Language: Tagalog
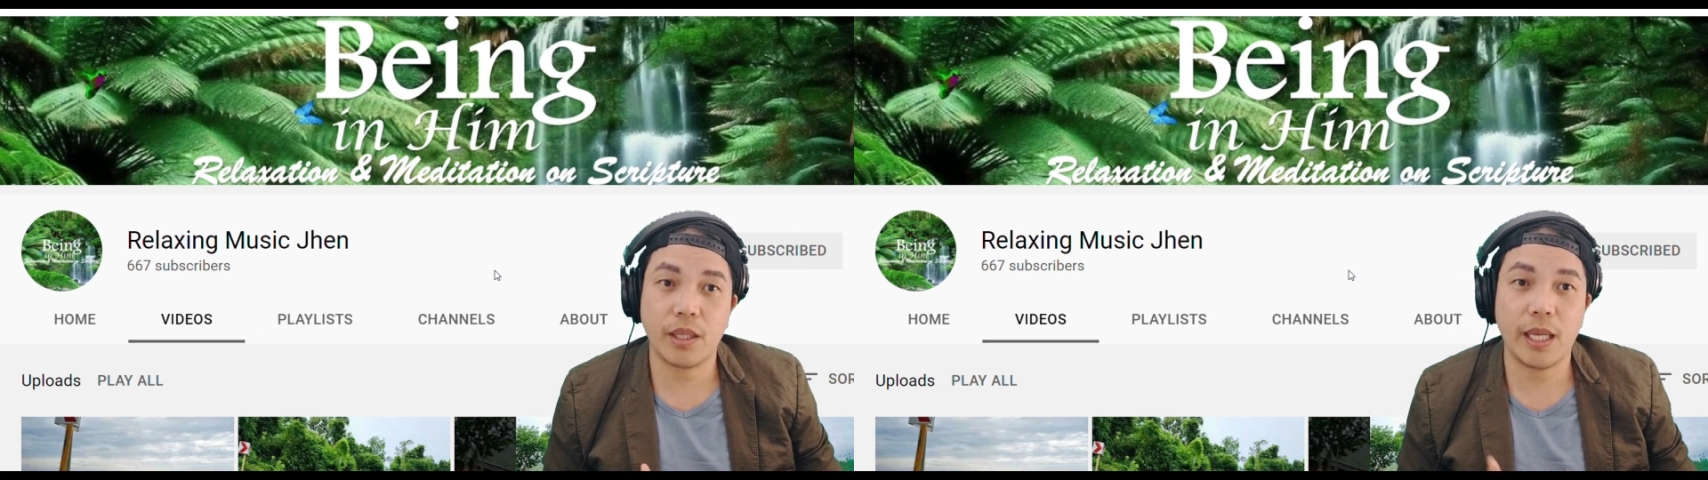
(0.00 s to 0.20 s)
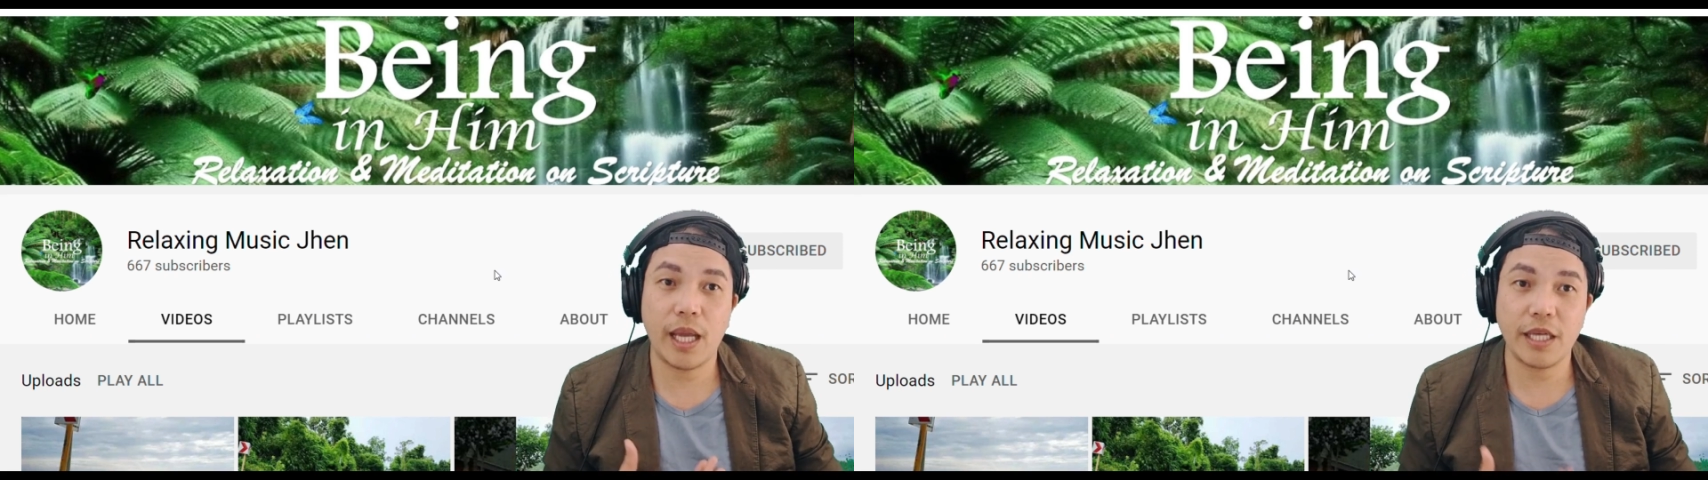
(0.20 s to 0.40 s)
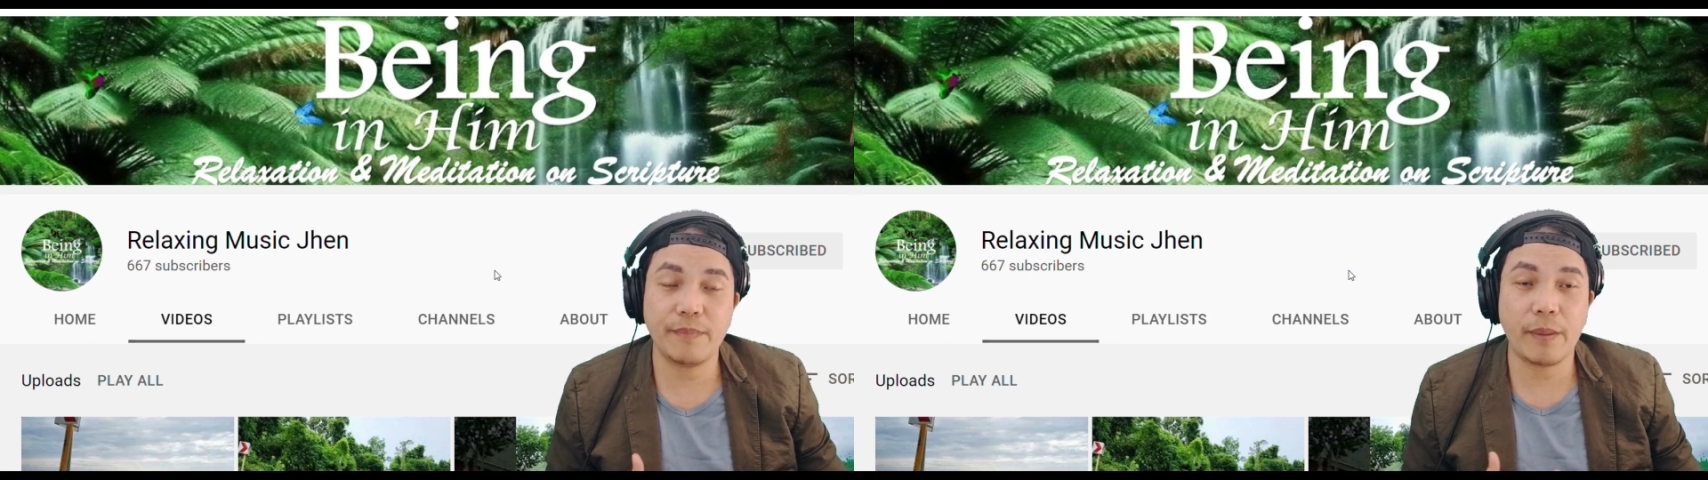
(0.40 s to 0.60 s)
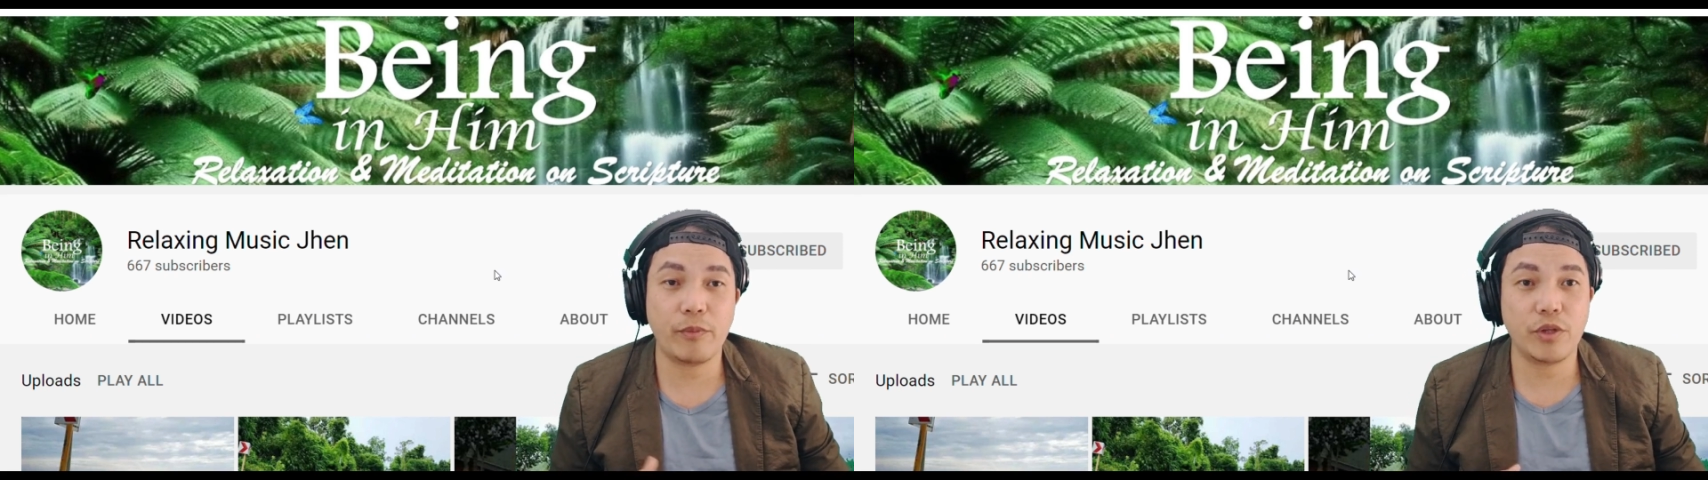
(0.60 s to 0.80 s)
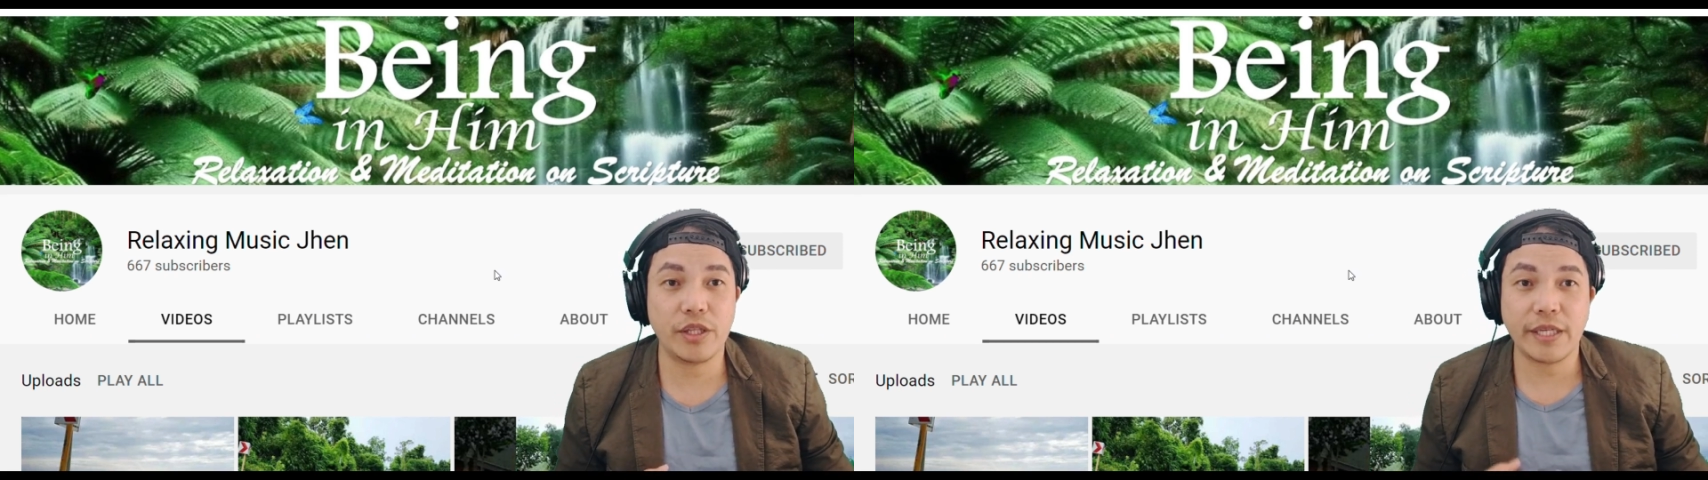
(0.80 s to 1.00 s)
Kailangan niya pa
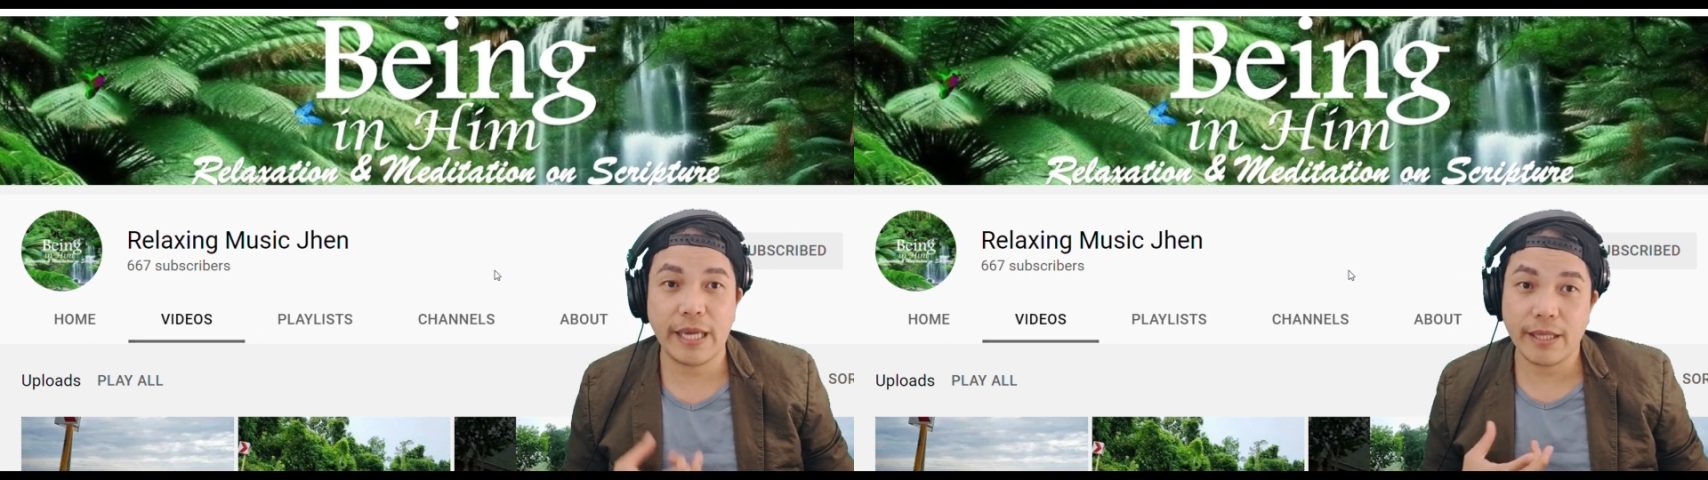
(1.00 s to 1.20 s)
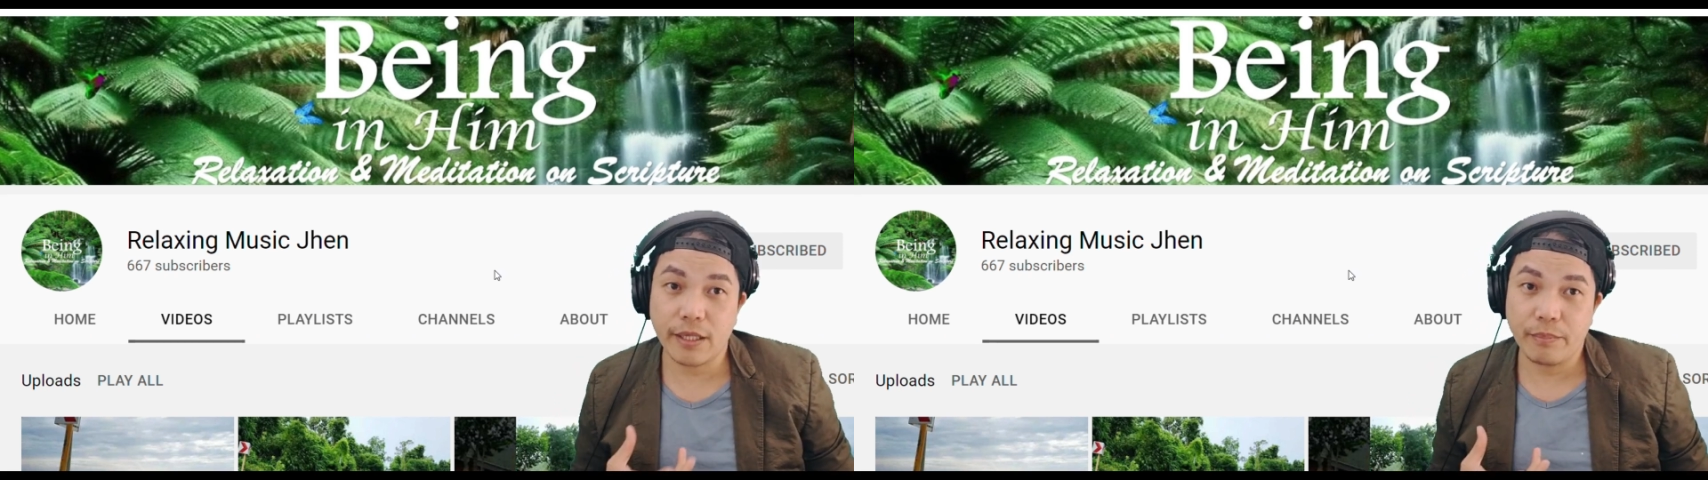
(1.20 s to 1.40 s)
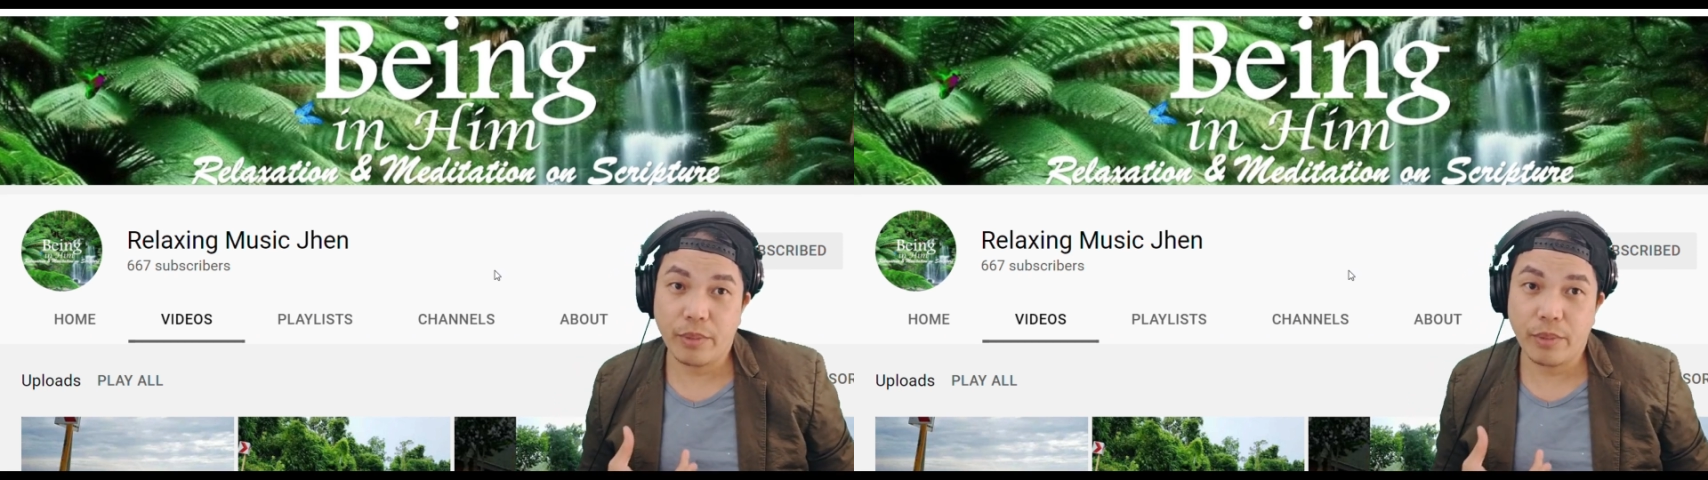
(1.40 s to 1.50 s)
po ng 300